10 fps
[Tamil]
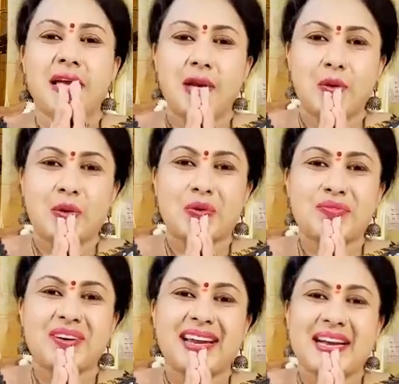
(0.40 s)

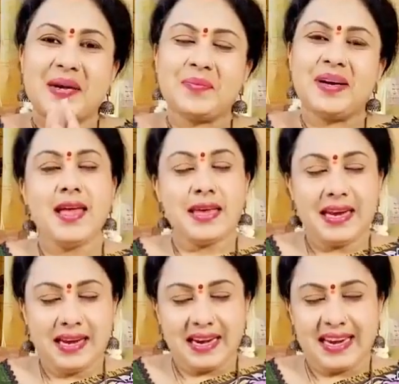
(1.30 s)
எல்லோருக்கும் வணக்கம்
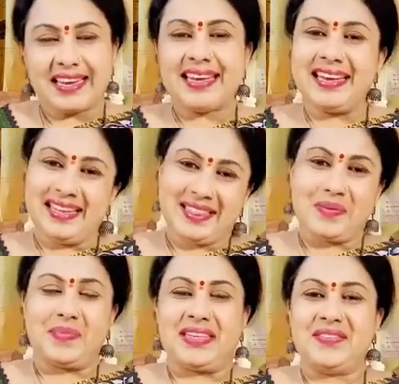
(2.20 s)
இன்றைக்கு இந்த
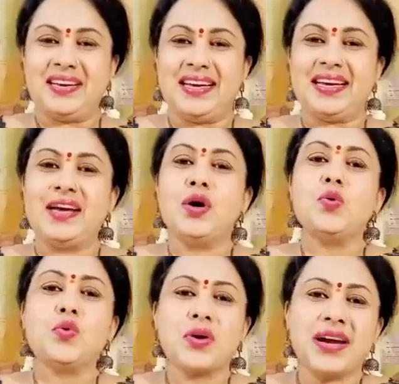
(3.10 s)
பதிவில்
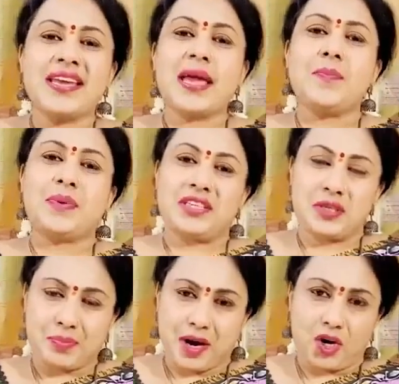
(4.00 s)
உருளியை
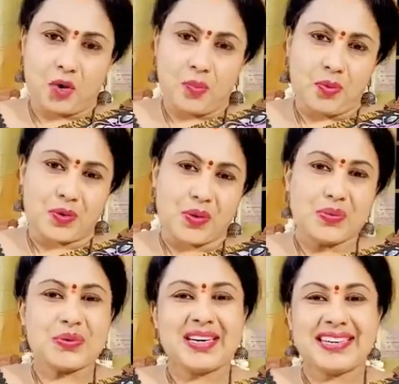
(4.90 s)
பற்றி பார்க்க போகிறோம்
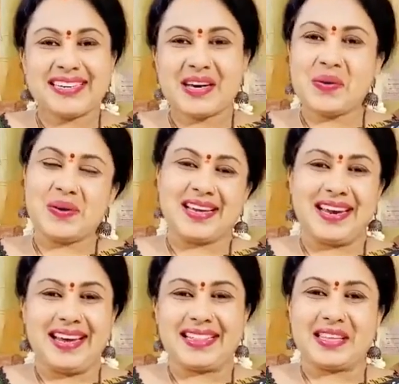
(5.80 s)
உருளின்னா
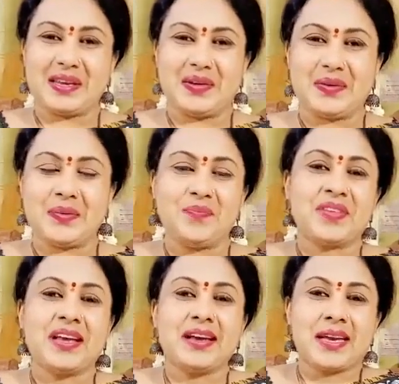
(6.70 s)
உங்களுக்கு எல்லாம் தெரியும்
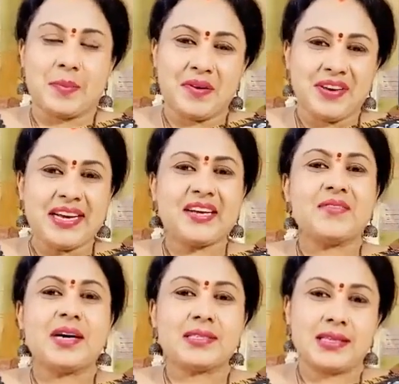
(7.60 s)
நம்ம வீட்டு
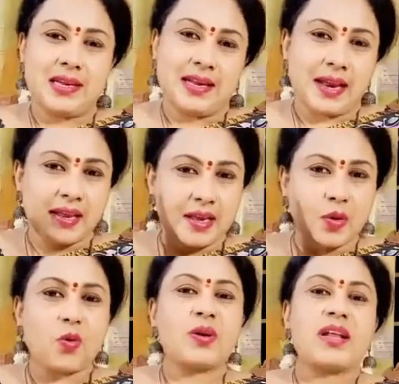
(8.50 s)
வாசலில் நிறைய
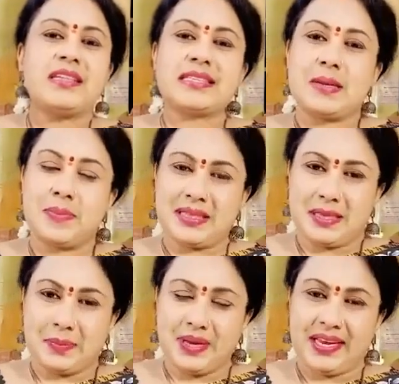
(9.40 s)
ஹோட்டல்ஸில்
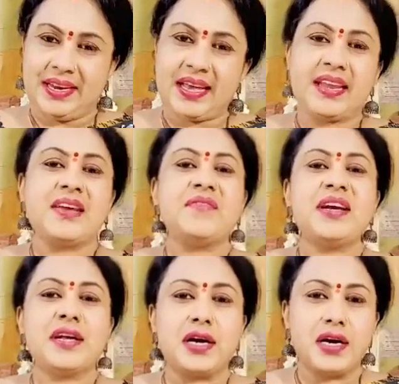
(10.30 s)
பார்த்துருப்பீங்க நிறைய
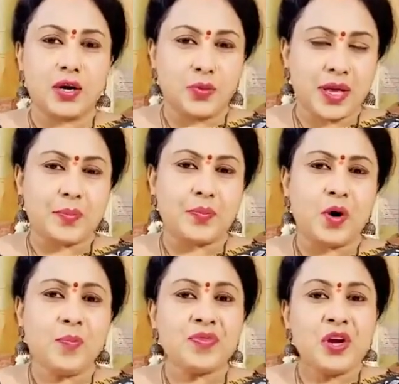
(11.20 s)
வீடுகளில் கூட
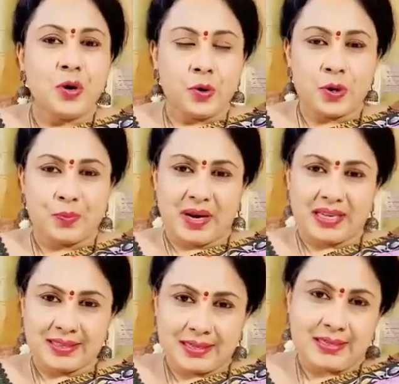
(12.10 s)
இப்போது ஒரு
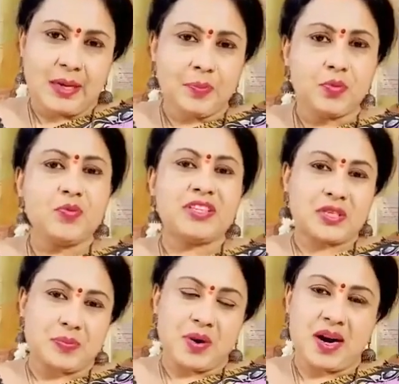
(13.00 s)
பாத்திரத்தில் பூ
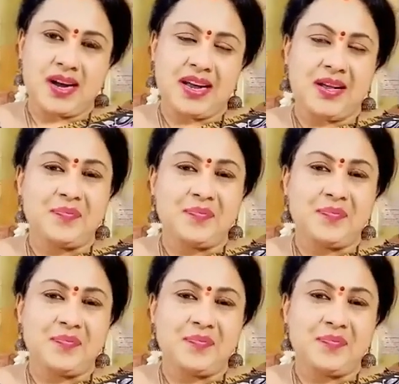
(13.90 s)
வச்சுருப்பாங்க